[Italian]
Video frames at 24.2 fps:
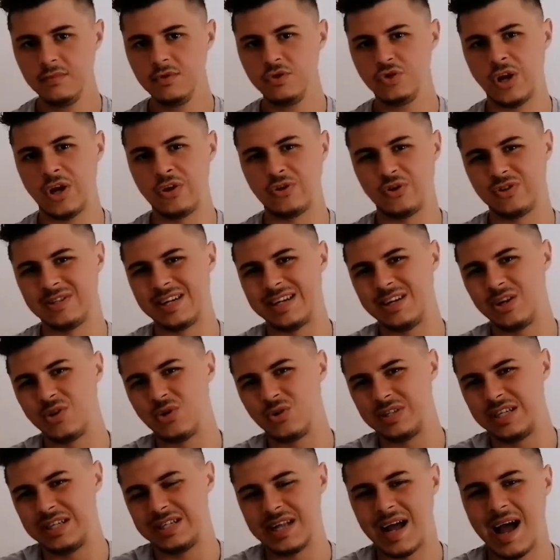ce ne sono stati
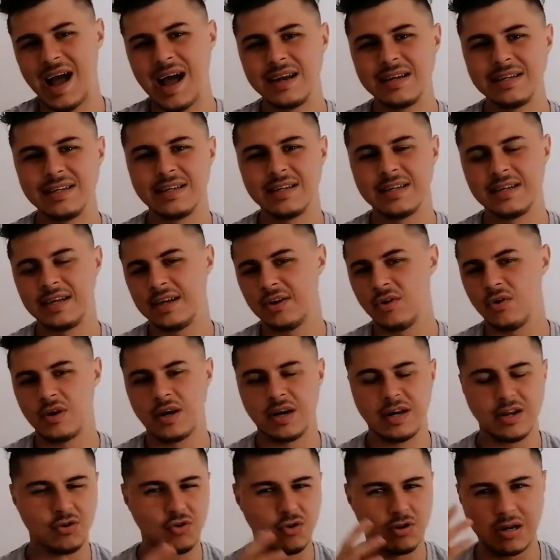così tanti che ora
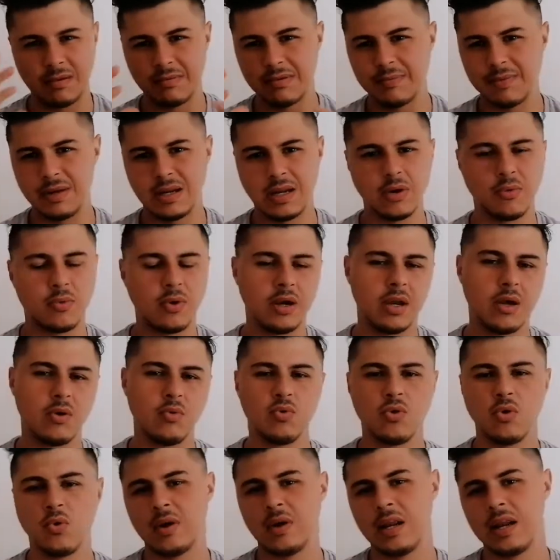ricordarmi bene quale
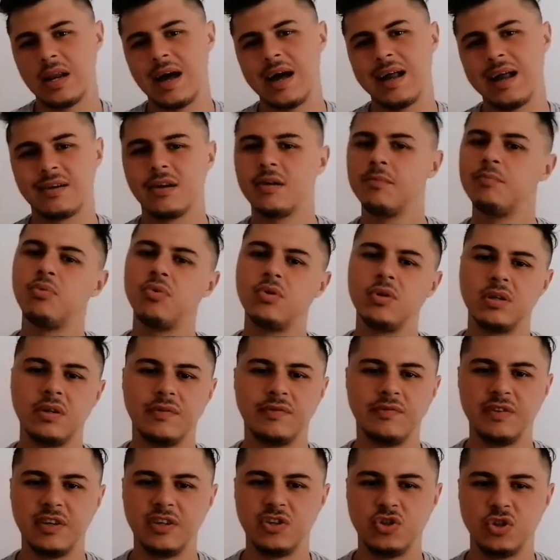uno, quale l'altro è un po'
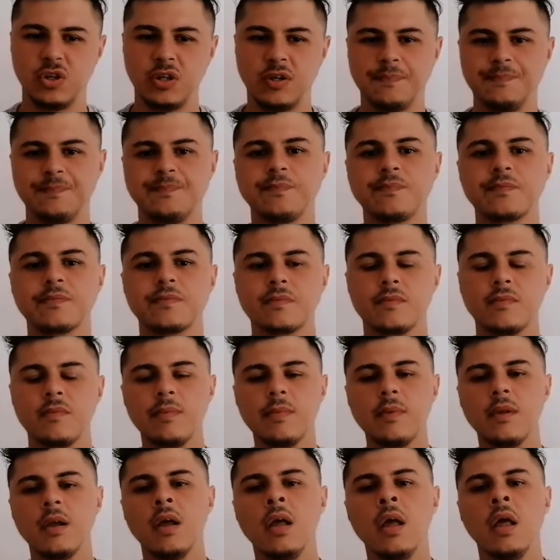difficile
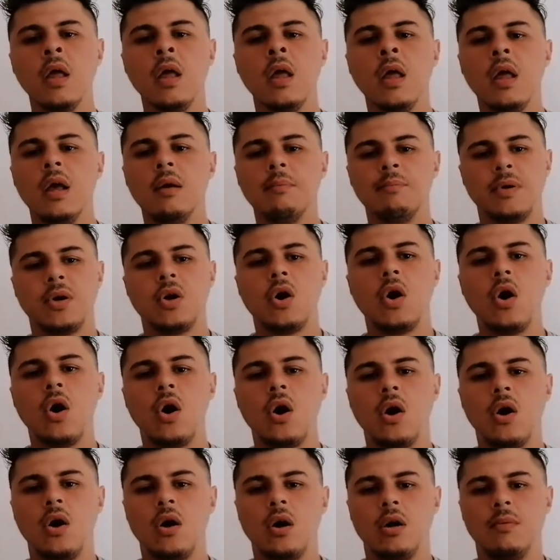
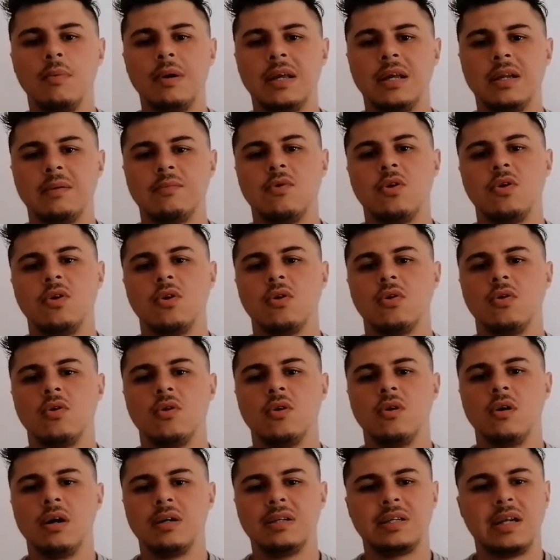però il Bayern
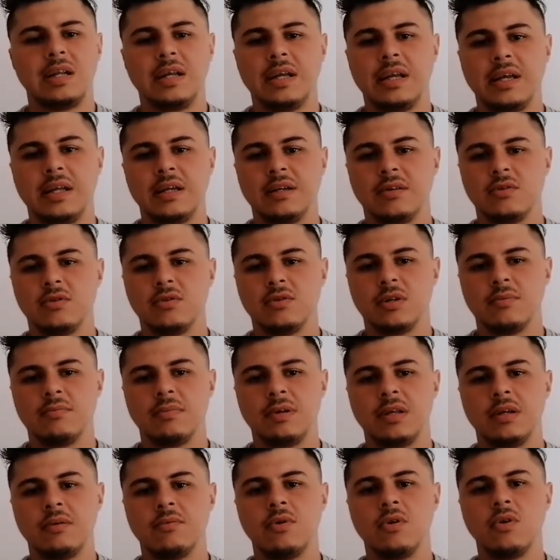Monaco ha talento, cioè il
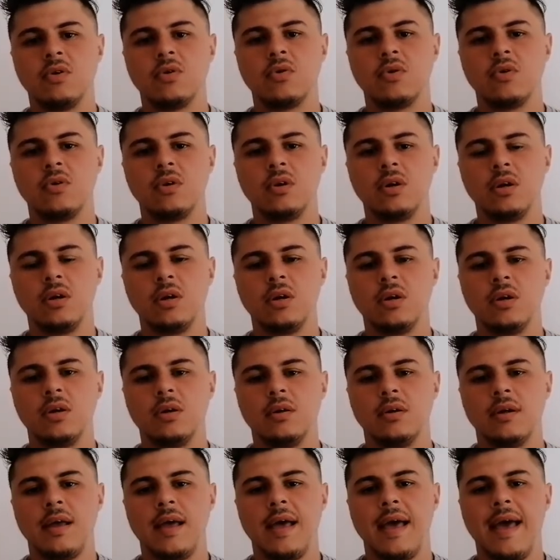Bayern Monaco
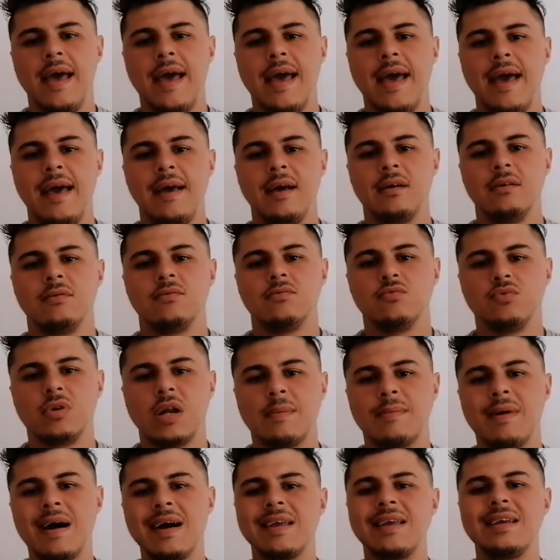è una
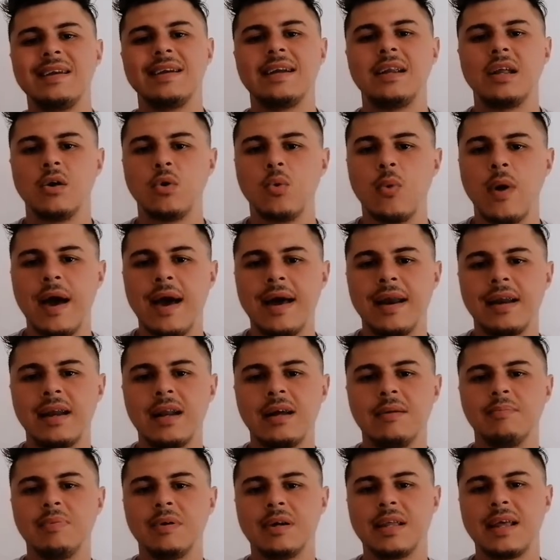macchina da
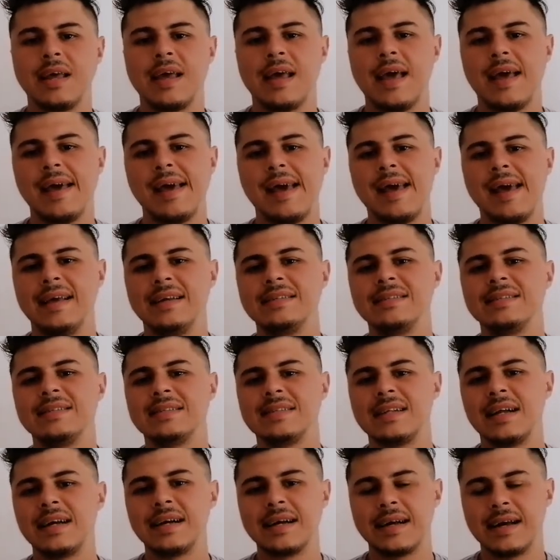guerra perché è
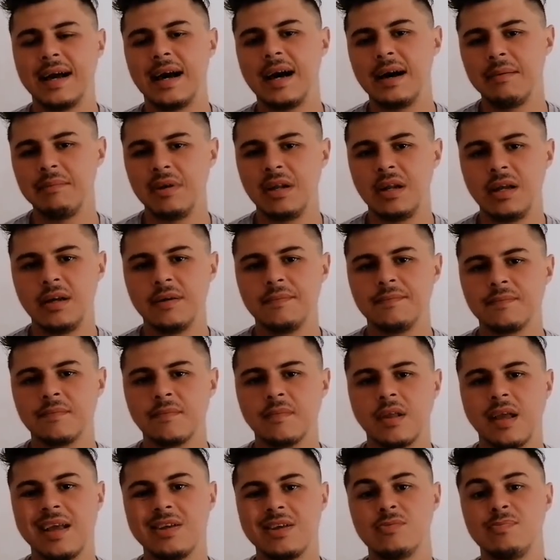instancabile
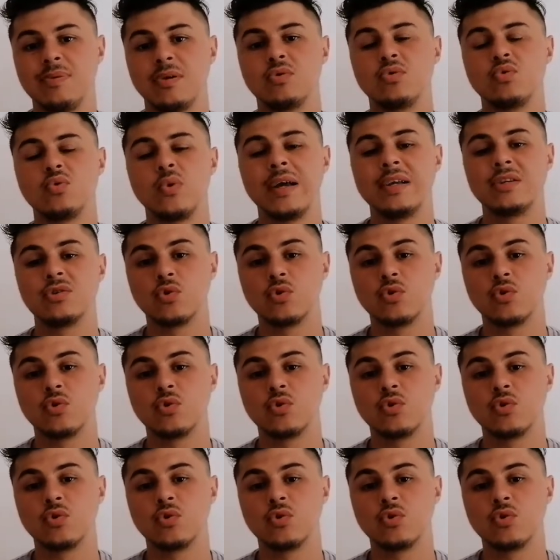e soprattutto è